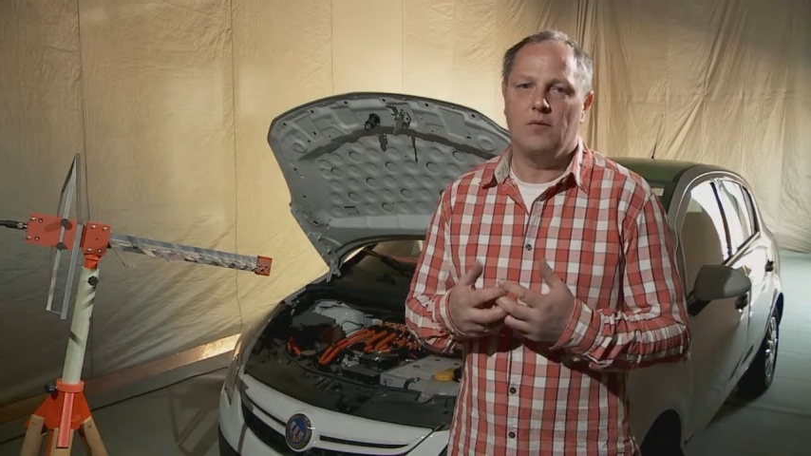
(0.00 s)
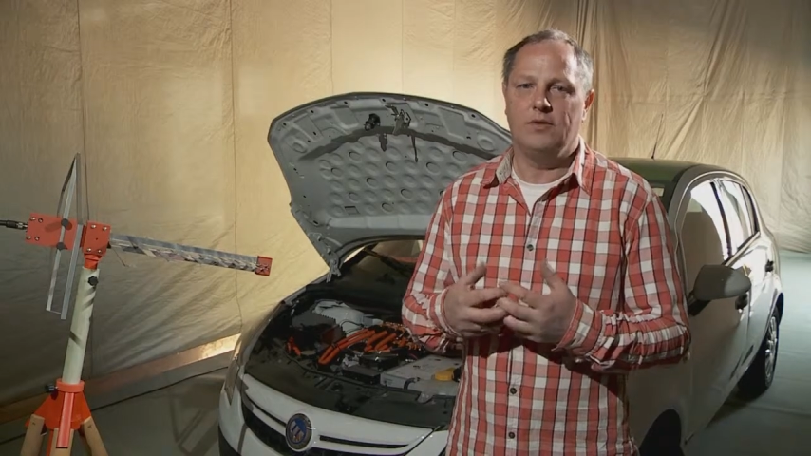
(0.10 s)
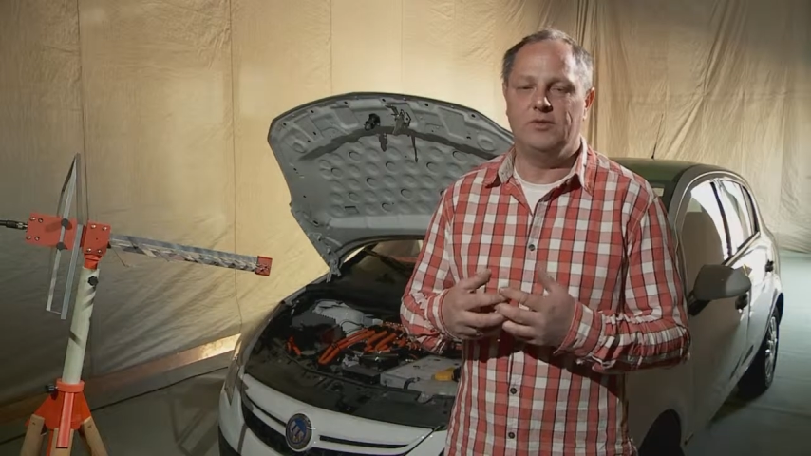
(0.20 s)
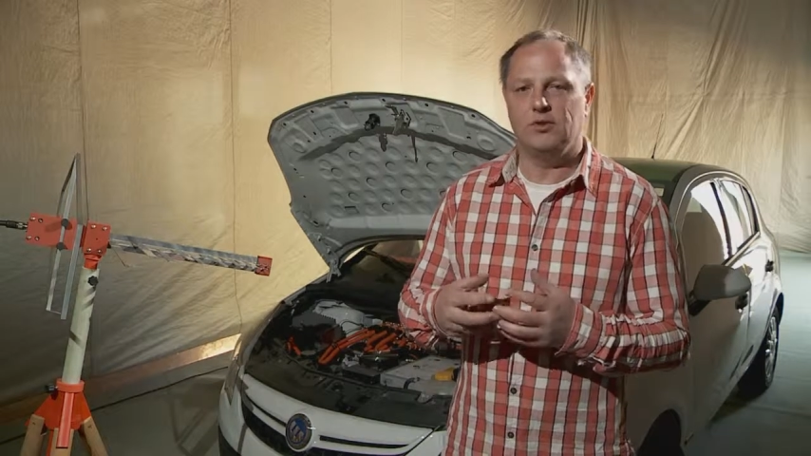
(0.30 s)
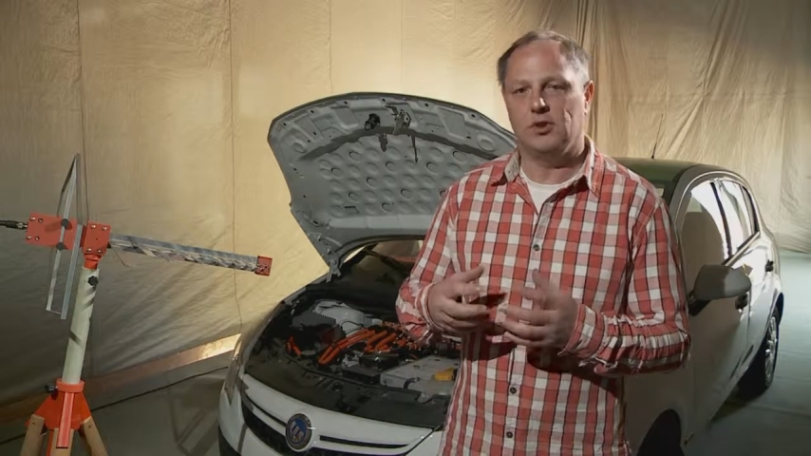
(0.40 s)

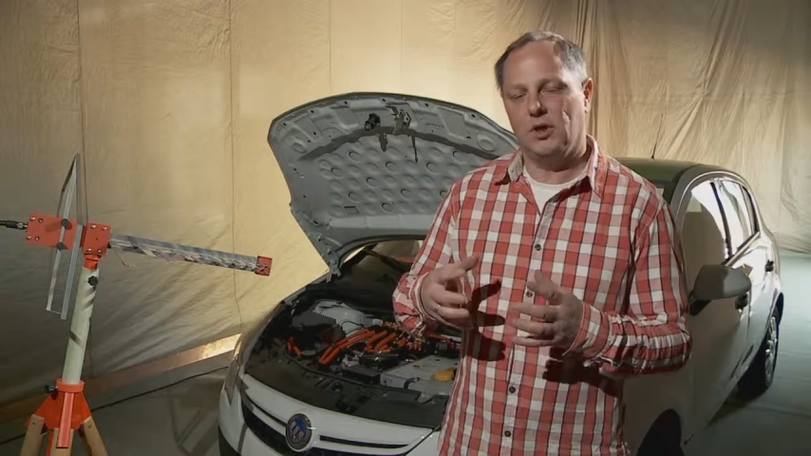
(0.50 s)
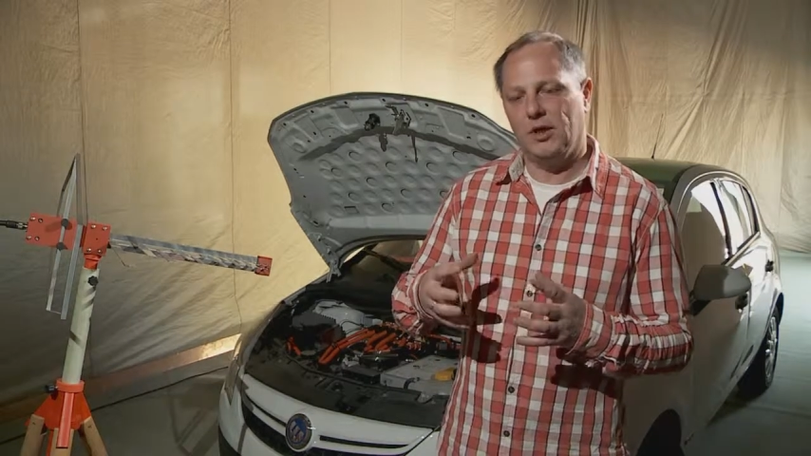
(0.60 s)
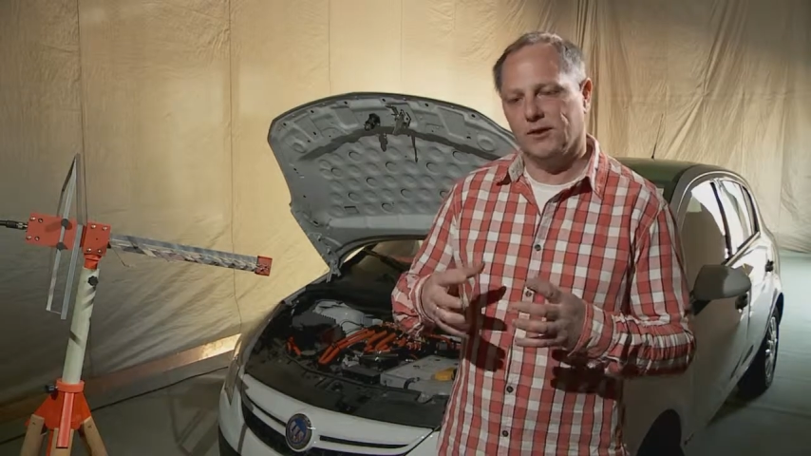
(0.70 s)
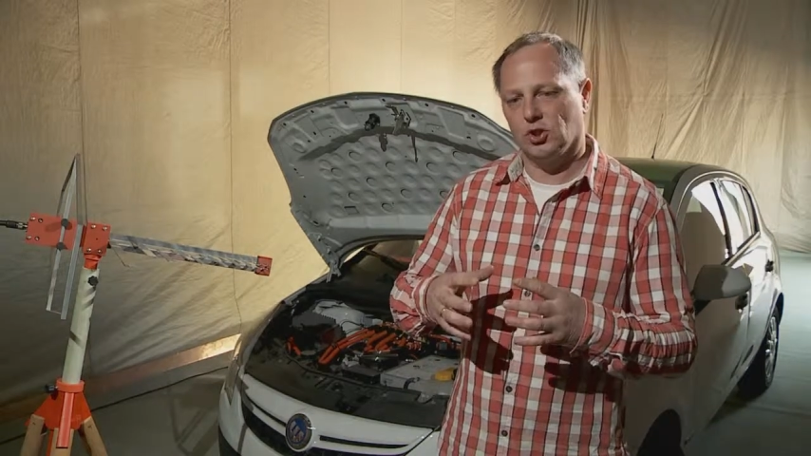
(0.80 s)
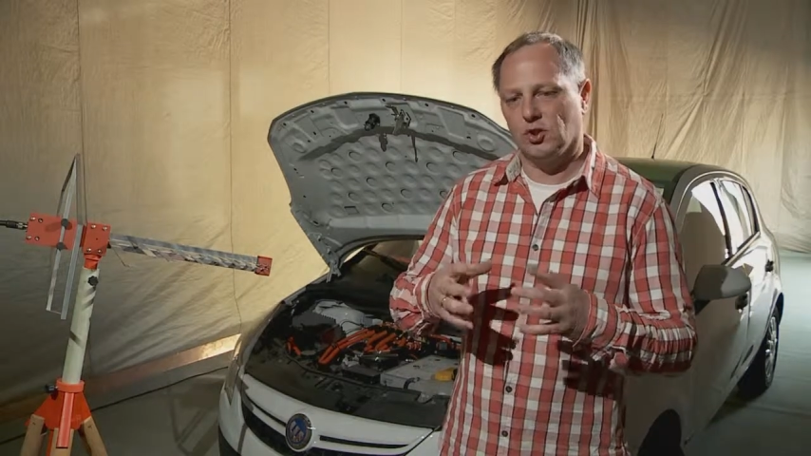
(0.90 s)
Wie viel
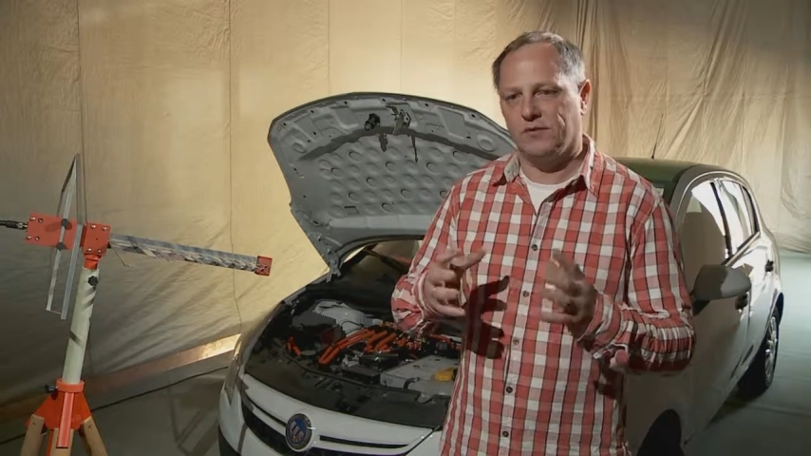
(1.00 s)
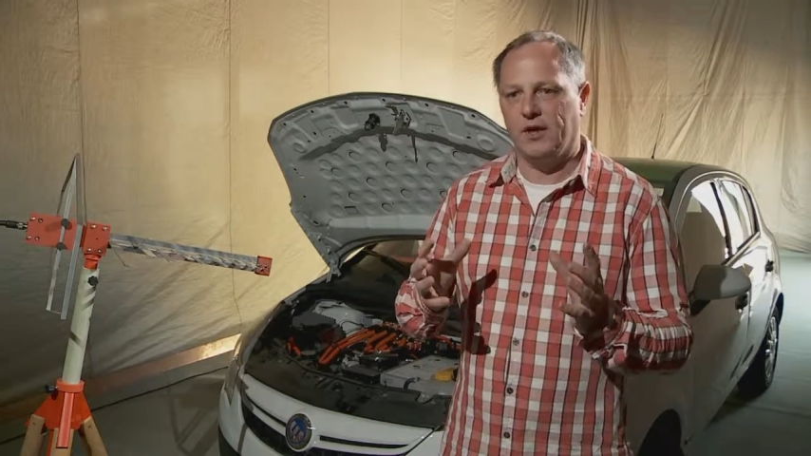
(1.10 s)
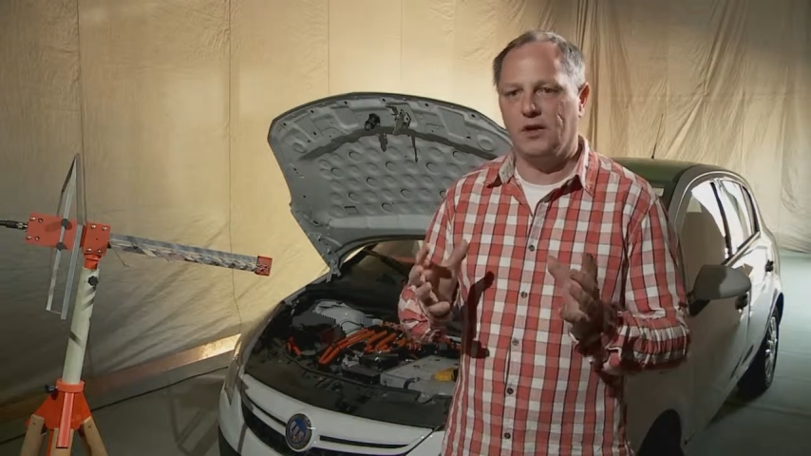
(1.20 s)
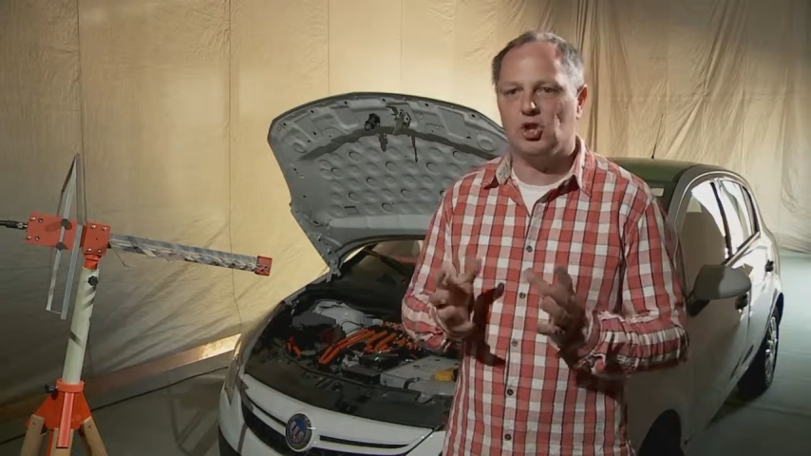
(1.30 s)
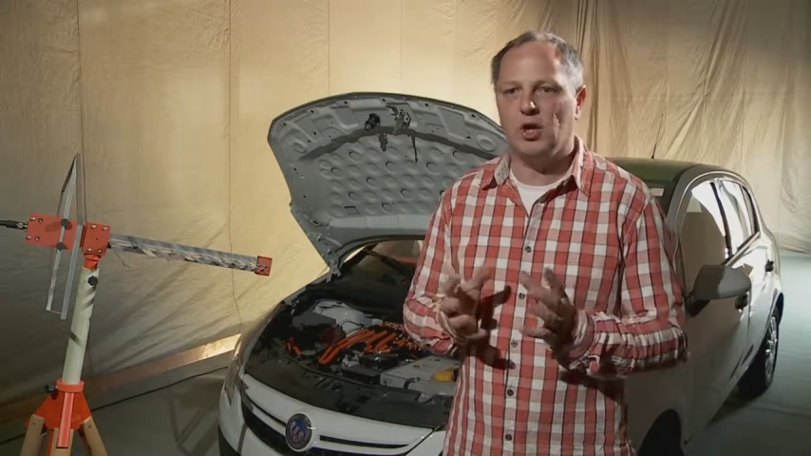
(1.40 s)
elektrische
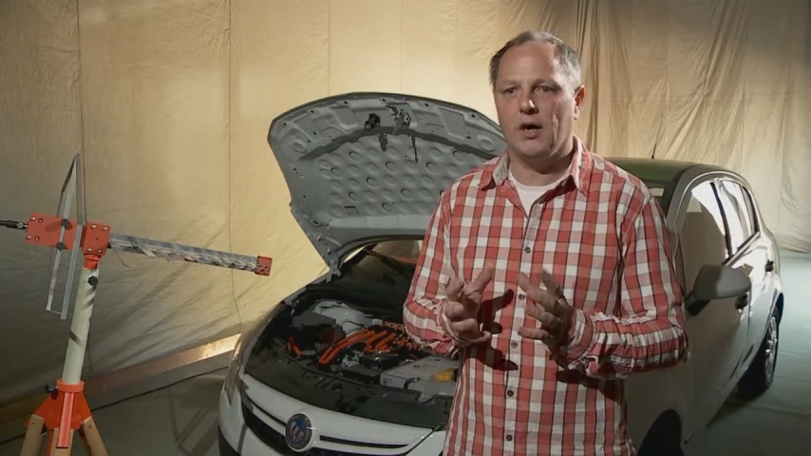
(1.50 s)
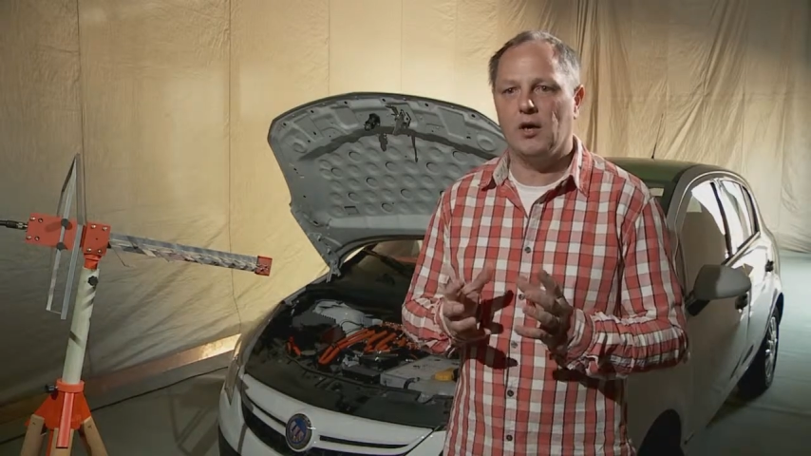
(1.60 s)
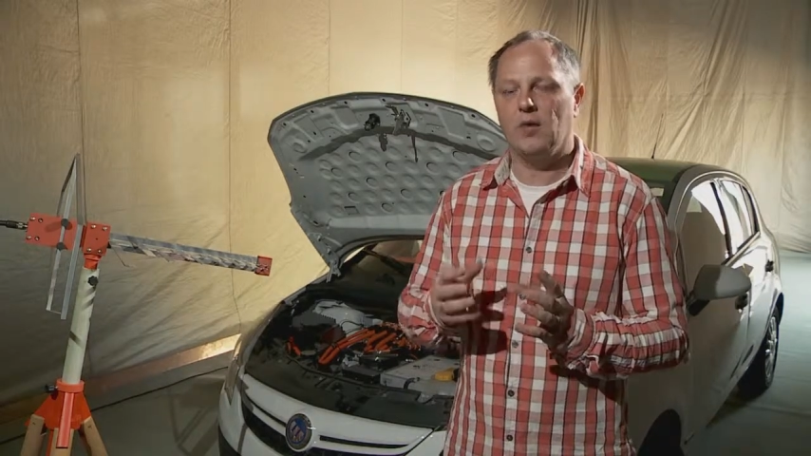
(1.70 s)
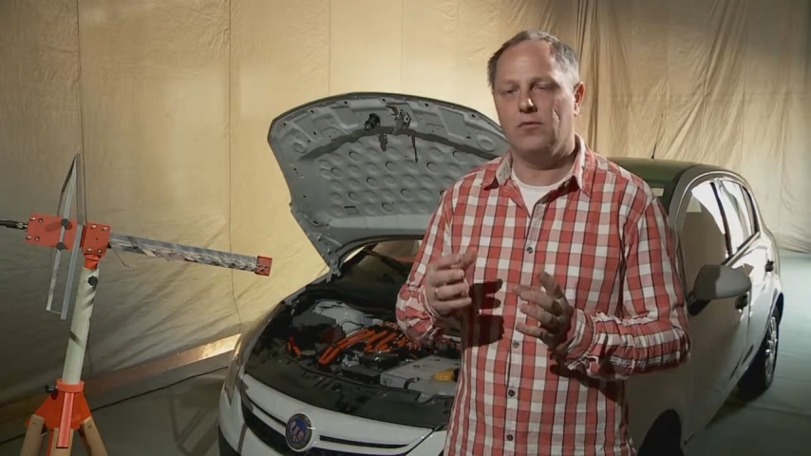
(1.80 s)
Feldstärke